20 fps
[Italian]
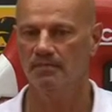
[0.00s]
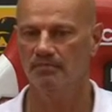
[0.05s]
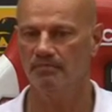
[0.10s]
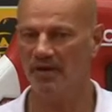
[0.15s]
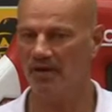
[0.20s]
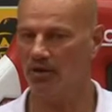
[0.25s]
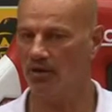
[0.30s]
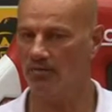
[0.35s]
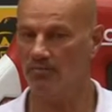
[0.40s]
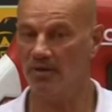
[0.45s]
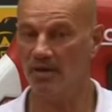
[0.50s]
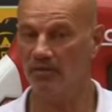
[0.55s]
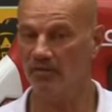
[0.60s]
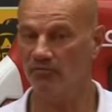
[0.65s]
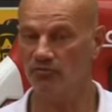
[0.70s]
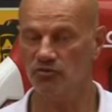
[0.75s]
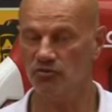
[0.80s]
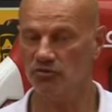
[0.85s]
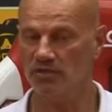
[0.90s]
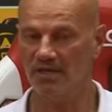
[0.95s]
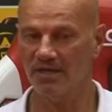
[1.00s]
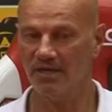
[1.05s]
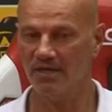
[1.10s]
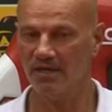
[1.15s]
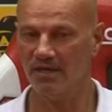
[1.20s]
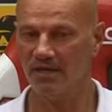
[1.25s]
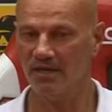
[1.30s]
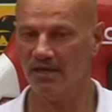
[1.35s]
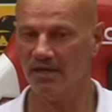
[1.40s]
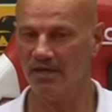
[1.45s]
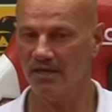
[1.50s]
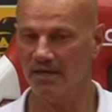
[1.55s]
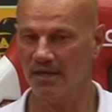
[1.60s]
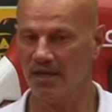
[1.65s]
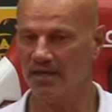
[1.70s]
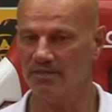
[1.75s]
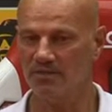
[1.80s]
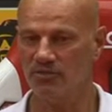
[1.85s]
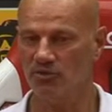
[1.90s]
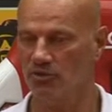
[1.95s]
però abbiamo avuto delle
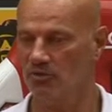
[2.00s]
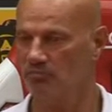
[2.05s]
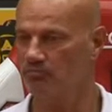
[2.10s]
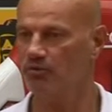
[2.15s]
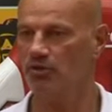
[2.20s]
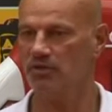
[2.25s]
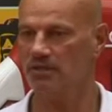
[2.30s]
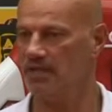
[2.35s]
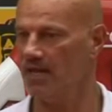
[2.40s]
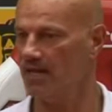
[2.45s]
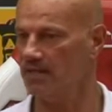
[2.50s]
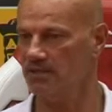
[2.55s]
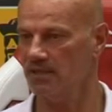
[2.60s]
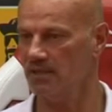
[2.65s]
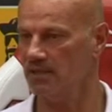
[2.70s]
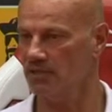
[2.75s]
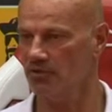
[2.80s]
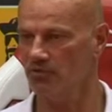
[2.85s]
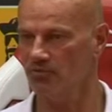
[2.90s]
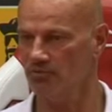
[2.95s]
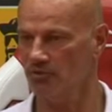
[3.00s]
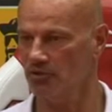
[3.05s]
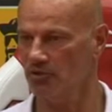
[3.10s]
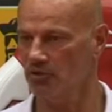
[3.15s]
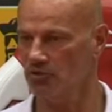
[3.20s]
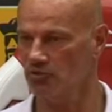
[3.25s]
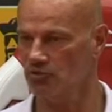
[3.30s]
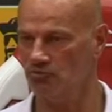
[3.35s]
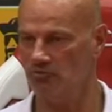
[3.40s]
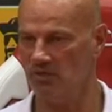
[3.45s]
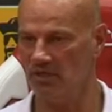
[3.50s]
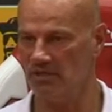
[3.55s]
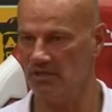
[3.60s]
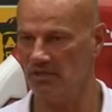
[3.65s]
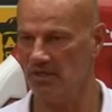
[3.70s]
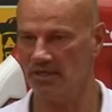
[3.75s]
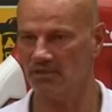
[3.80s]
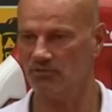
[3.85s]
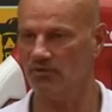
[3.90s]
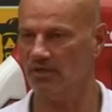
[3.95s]
reazioni importanti anche dopo i gol
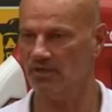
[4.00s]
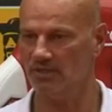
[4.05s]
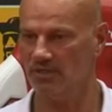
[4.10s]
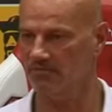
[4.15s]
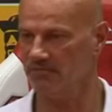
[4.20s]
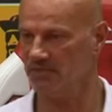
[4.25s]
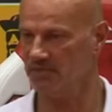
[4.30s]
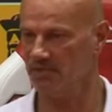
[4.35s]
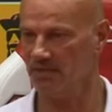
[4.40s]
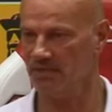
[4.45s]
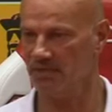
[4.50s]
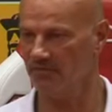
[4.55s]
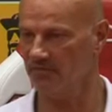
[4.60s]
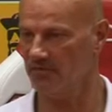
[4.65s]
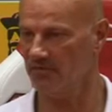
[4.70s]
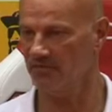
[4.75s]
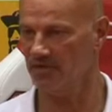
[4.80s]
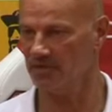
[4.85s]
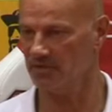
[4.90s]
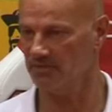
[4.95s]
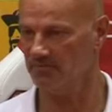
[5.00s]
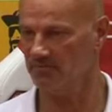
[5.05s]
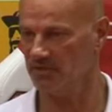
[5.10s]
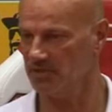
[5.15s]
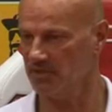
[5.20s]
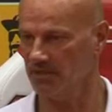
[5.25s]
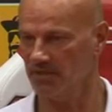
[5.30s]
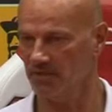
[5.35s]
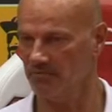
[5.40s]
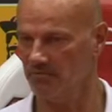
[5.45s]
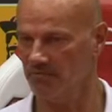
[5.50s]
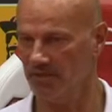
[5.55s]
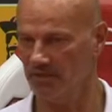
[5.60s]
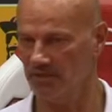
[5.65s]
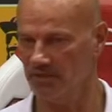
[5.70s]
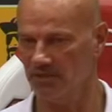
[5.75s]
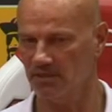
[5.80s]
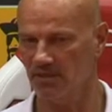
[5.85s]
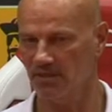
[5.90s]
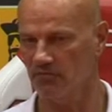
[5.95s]
subiti, la squadra è sempre stata viva, è sempre stata in
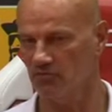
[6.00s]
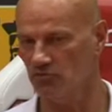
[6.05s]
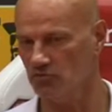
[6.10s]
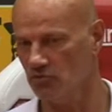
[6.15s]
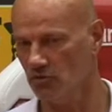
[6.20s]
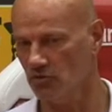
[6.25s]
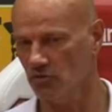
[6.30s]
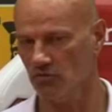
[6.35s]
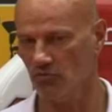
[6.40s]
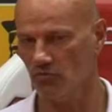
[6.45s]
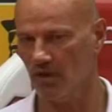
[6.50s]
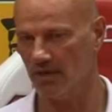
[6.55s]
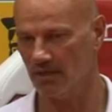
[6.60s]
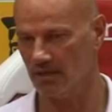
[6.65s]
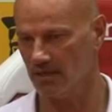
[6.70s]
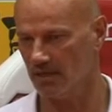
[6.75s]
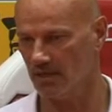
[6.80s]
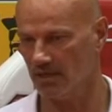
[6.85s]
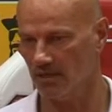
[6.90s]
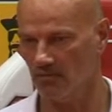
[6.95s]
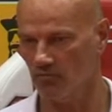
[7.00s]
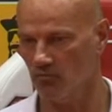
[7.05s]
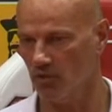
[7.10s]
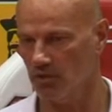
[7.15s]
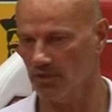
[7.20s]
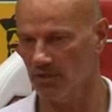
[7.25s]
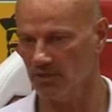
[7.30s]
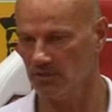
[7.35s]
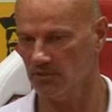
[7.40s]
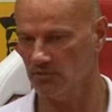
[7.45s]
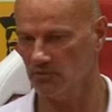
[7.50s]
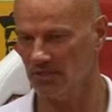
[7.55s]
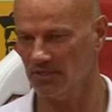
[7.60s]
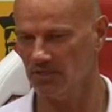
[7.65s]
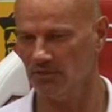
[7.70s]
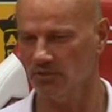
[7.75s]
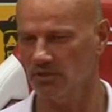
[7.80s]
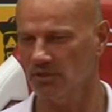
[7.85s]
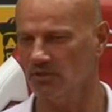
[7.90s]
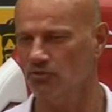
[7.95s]
partita, ha avuto qualche buona
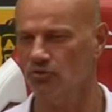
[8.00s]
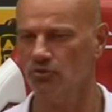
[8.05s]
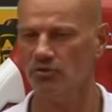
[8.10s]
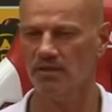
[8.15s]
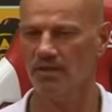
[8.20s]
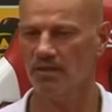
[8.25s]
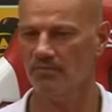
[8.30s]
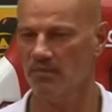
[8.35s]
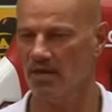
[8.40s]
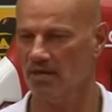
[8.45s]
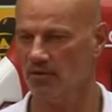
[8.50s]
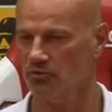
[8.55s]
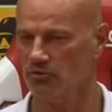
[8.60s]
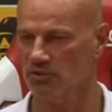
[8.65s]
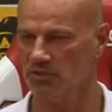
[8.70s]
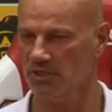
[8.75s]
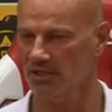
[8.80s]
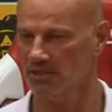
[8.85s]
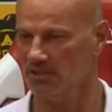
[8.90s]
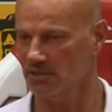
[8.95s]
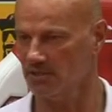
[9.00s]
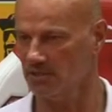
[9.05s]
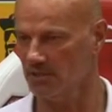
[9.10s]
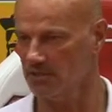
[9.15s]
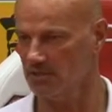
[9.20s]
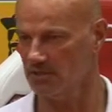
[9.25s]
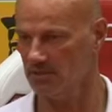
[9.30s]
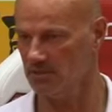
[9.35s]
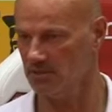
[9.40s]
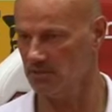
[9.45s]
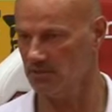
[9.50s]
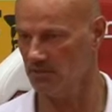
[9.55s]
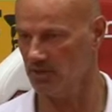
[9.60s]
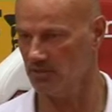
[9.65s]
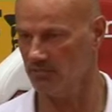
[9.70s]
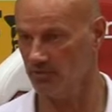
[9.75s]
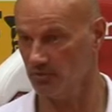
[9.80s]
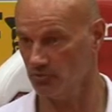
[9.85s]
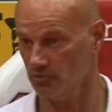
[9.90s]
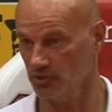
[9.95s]
situazione, non ne abbiamo concesse tantissime
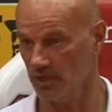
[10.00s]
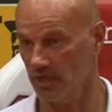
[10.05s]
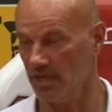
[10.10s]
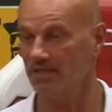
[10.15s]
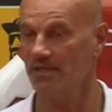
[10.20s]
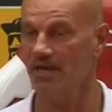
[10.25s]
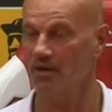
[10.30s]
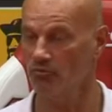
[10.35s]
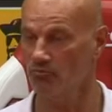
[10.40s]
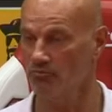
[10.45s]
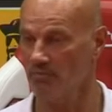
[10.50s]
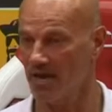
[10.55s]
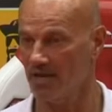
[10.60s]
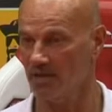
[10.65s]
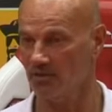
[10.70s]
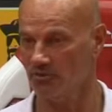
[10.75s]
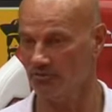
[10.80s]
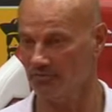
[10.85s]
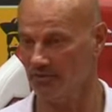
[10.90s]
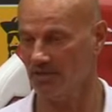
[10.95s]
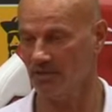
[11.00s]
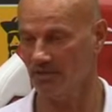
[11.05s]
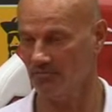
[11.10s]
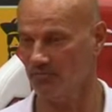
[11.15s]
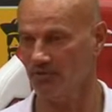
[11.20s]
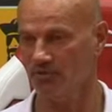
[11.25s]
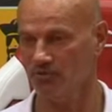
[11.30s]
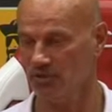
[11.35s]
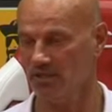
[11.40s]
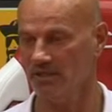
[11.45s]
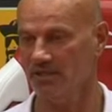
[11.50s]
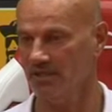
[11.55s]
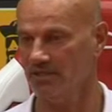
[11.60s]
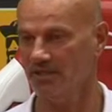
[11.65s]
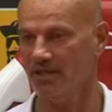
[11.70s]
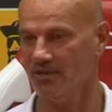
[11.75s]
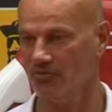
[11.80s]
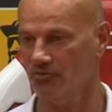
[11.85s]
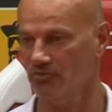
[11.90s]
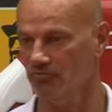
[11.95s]
al Perugia ed è un merito perché il Perugia ha un
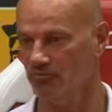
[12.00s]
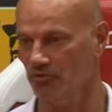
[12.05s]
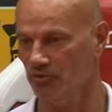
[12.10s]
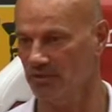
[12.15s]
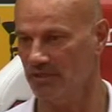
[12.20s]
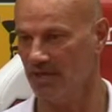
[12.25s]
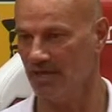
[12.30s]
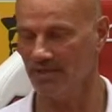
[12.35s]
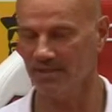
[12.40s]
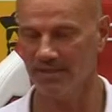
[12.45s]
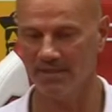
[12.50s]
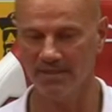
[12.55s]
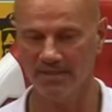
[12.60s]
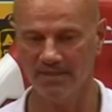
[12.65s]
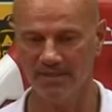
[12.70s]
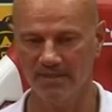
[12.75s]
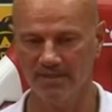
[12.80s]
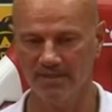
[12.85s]
attacco importante,